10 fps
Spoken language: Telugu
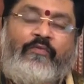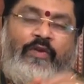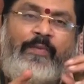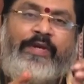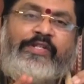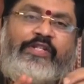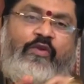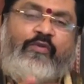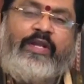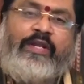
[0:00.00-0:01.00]
ఫిల్మ్
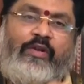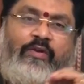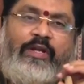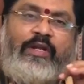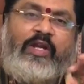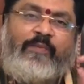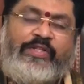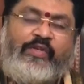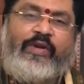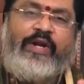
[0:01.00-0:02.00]
ఇండస్ట్రీలో ఉన్న హీరోయిన్లకి
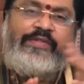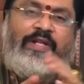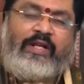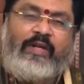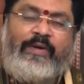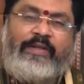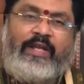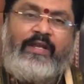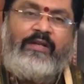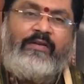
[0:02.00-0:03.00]
మంచి అవకాశాలు
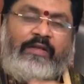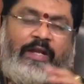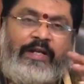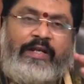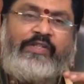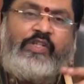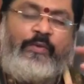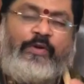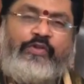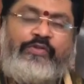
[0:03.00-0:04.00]
కనబడతాయి డైరెక్టర్స్కి
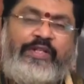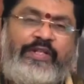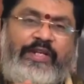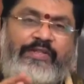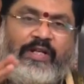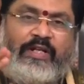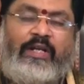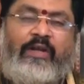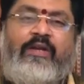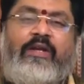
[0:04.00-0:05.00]
ప్రొడ్యూసర్కి
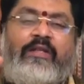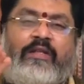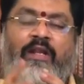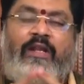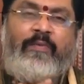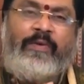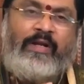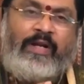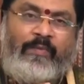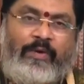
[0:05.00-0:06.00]
చక్కటి
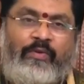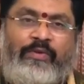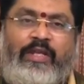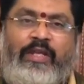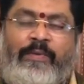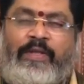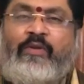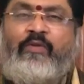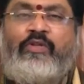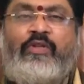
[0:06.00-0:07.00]
ధనలాభంగా కనబడుతోంది ఈ
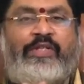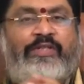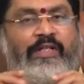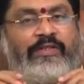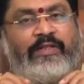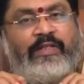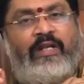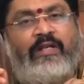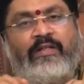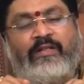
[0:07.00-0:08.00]
పదిహేను రోజులు చేసే
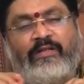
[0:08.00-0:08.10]
సంతకాలు